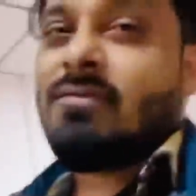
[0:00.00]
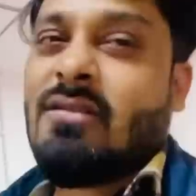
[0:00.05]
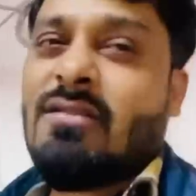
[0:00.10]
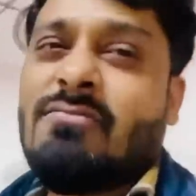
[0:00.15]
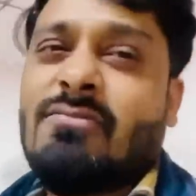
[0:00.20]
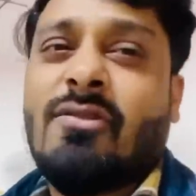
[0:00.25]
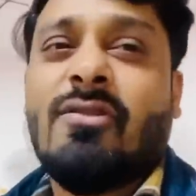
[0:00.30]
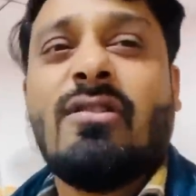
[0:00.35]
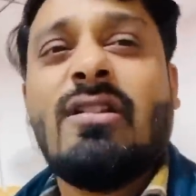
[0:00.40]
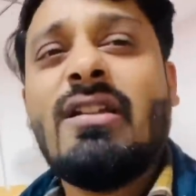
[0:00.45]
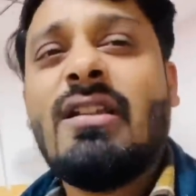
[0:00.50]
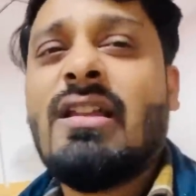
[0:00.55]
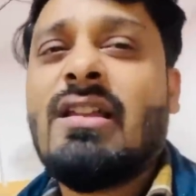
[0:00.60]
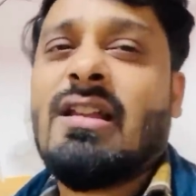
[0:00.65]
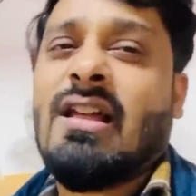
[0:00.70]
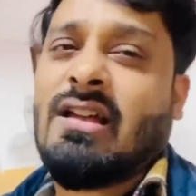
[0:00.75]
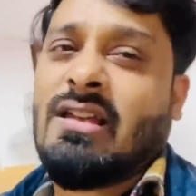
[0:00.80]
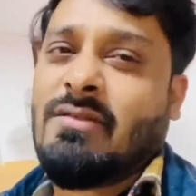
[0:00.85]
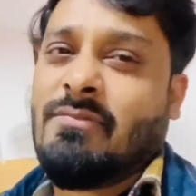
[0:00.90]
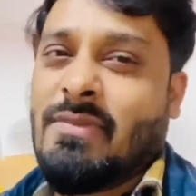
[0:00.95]
कोई बोल ही नहीं
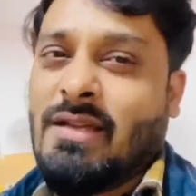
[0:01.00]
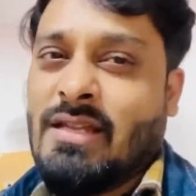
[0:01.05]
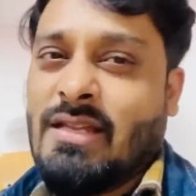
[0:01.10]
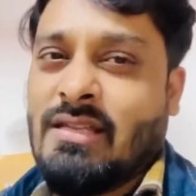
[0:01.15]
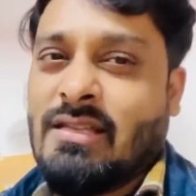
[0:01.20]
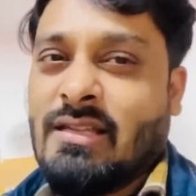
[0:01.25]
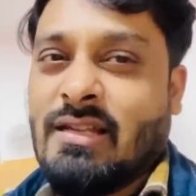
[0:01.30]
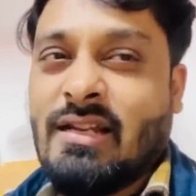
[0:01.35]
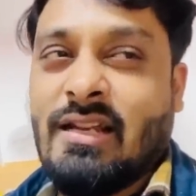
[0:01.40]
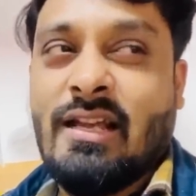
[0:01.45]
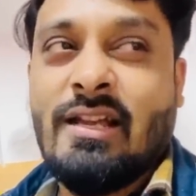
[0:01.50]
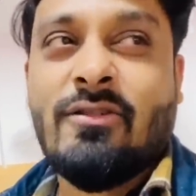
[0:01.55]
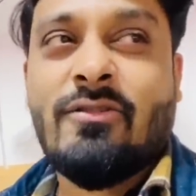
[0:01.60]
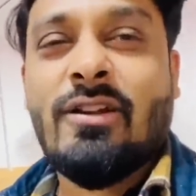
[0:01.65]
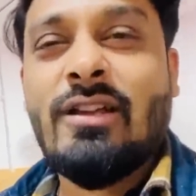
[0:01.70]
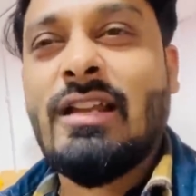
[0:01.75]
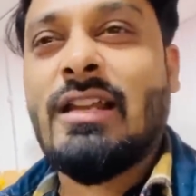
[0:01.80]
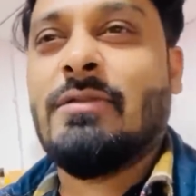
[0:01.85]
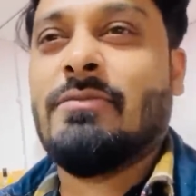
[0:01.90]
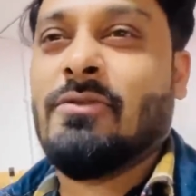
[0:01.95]
रहा कि मेरी तरह है
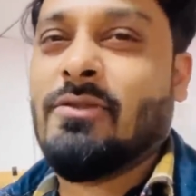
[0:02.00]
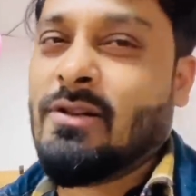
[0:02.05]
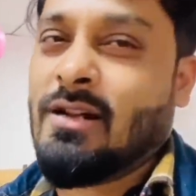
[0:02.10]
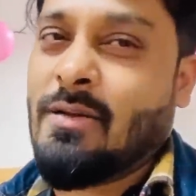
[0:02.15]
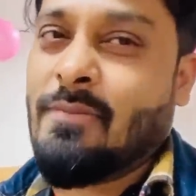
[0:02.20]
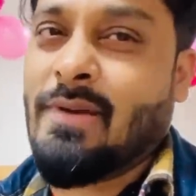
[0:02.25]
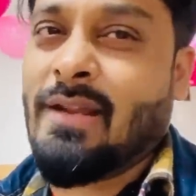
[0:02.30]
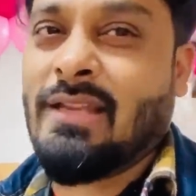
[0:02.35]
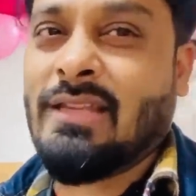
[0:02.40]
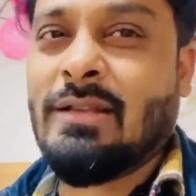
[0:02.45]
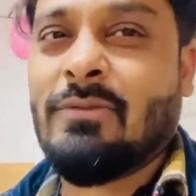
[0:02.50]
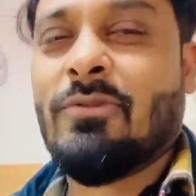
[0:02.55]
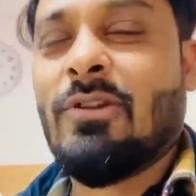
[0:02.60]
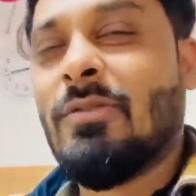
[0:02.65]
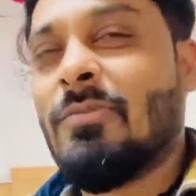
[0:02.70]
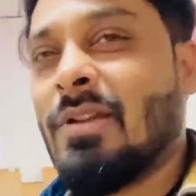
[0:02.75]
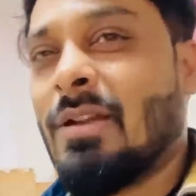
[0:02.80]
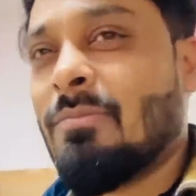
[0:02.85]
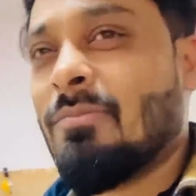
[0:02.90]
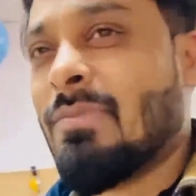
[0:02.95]
कोई नहीं बोल रहा है मेरी तरह कोई
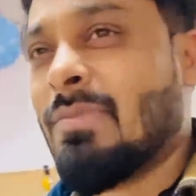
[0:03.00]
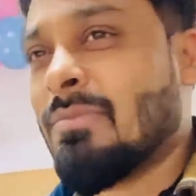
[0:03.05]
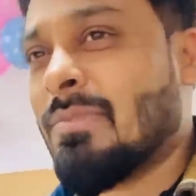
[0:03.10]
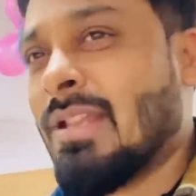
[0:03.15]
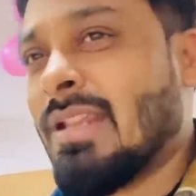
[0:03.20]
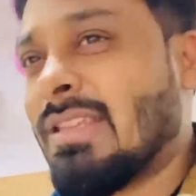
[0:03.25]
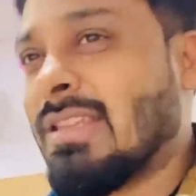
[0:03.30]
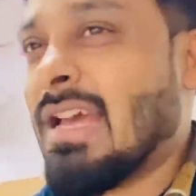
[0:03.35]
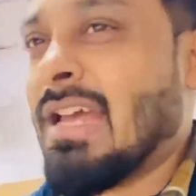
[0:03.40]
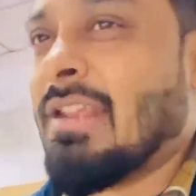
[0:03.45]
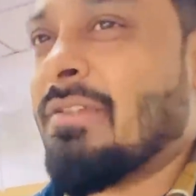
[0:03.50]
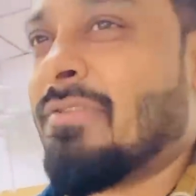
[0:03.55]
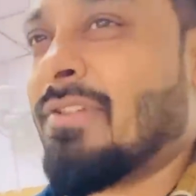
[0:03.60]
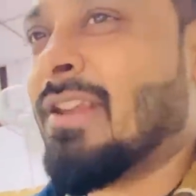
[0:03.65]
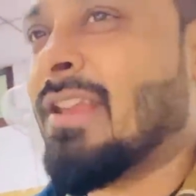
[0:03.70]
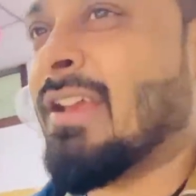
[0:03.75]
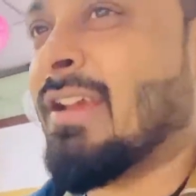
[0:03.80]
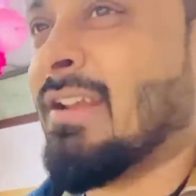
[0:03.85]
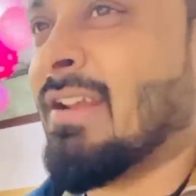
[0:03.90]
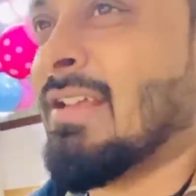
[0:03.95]
मतलब मेरी तारीफ ही
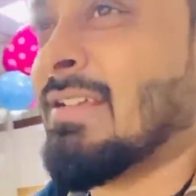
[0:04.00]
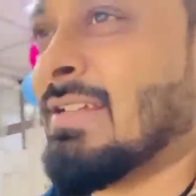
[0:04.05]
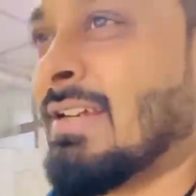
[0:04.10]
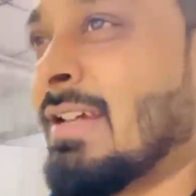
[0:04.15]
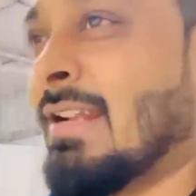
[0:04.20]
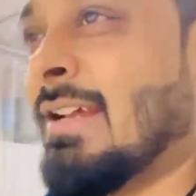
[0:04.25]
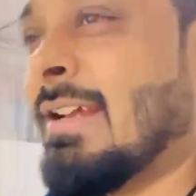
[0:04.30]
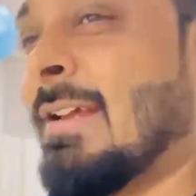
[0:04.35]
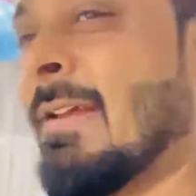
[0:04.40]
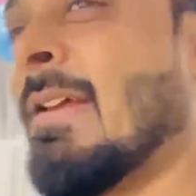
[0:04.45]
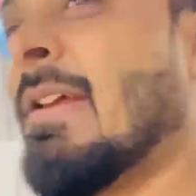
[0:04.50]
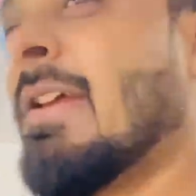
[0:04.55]
नहीं करना चाह रहा है